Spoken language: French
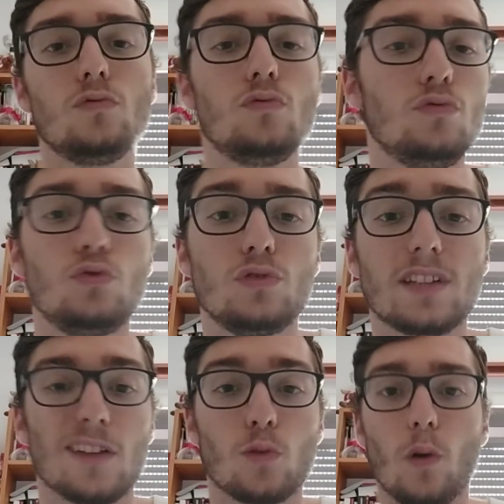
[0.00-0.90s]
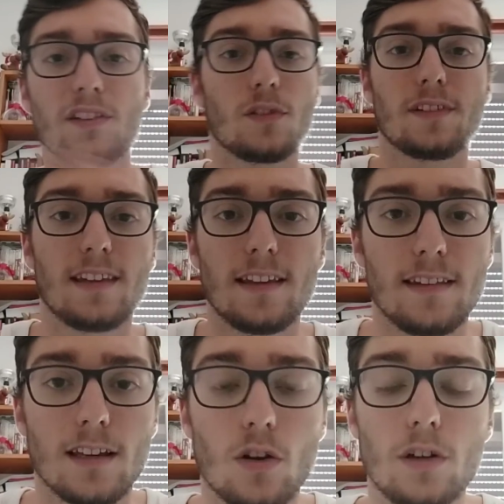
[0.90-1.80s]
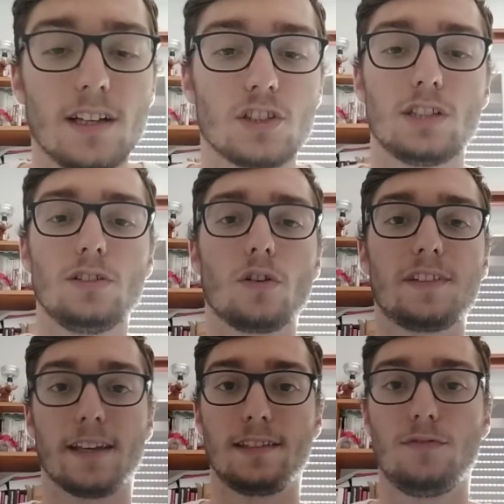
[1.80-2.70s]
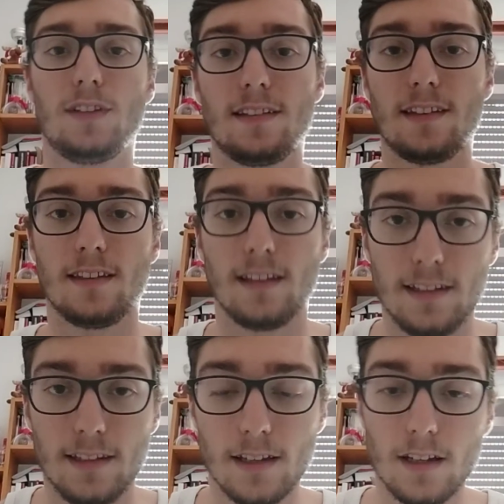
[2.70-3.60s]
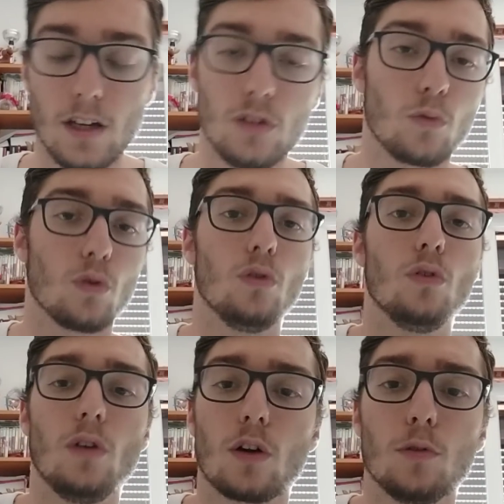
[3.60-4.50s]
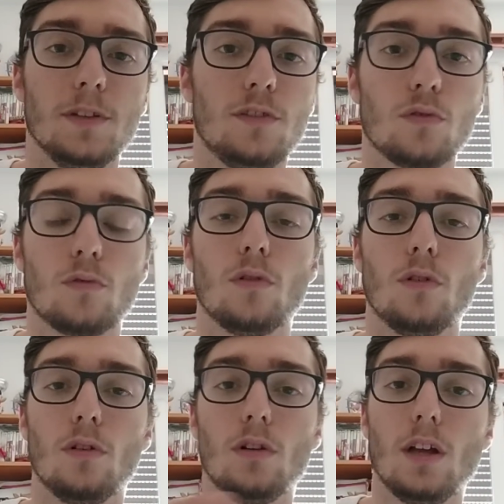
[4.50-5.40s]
ou jusqu'à 316 écoles d'ingénieurs certifiées CTI, donc le, la commission euh,